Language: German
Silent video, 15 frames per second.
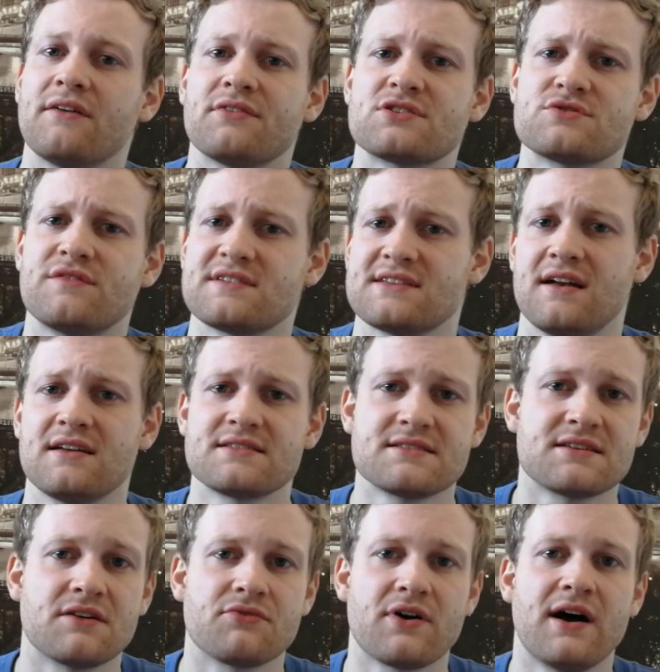einfach sowas alles
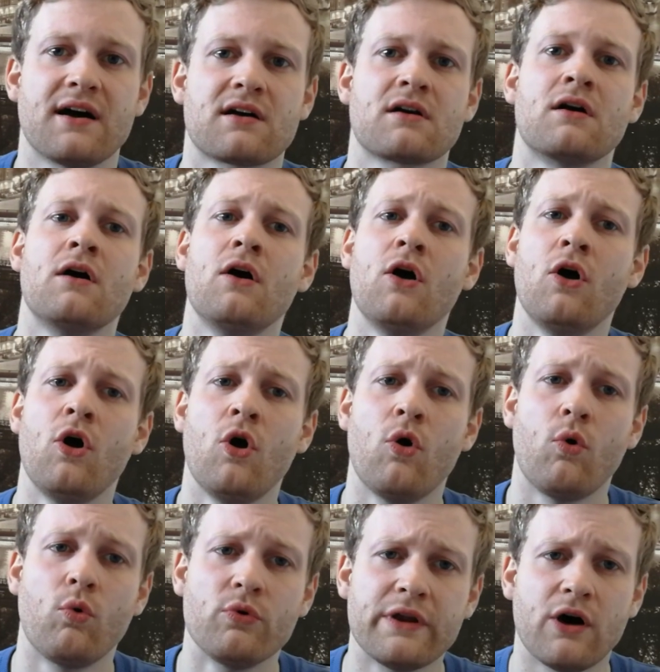hinterfragen
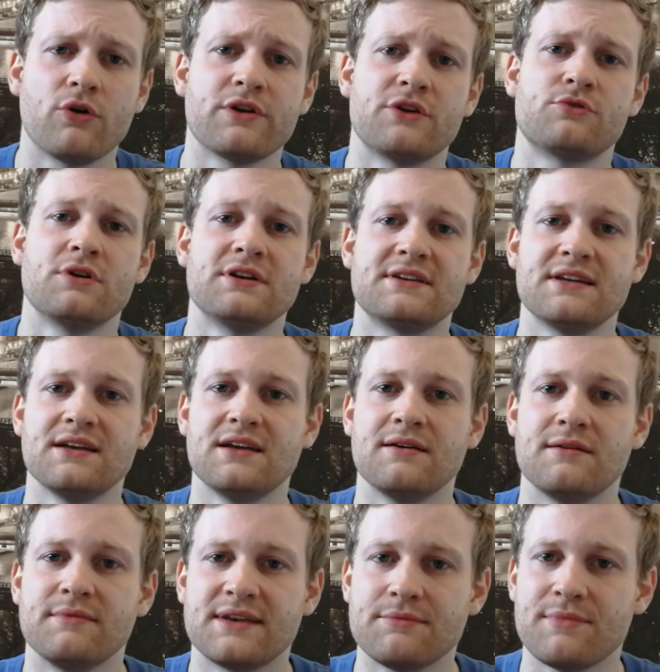und auch natürlich
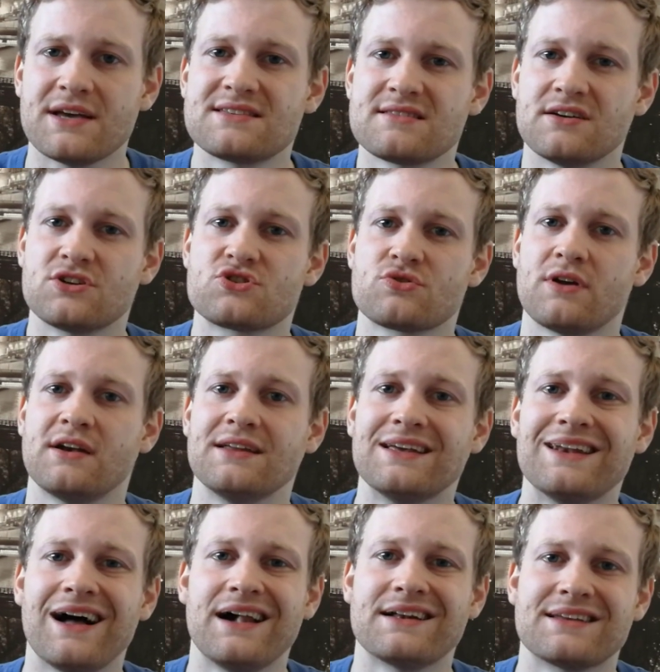die, die Message oder die
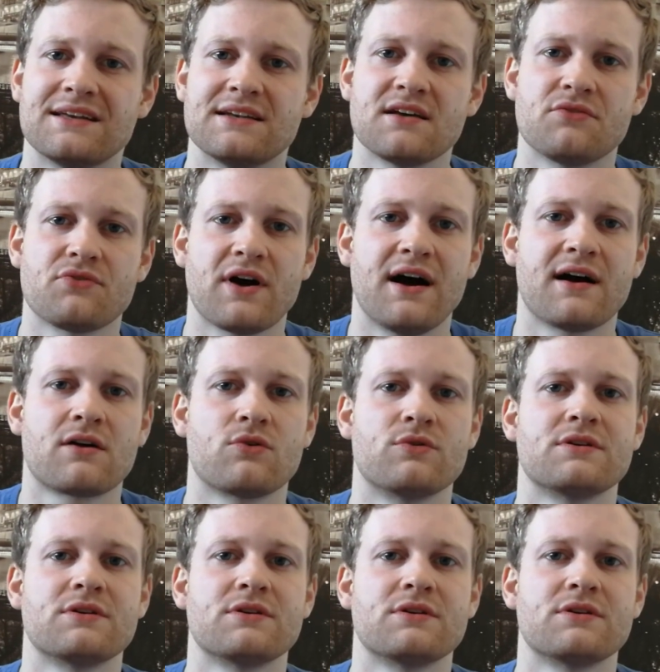Inhalte hinterfragen.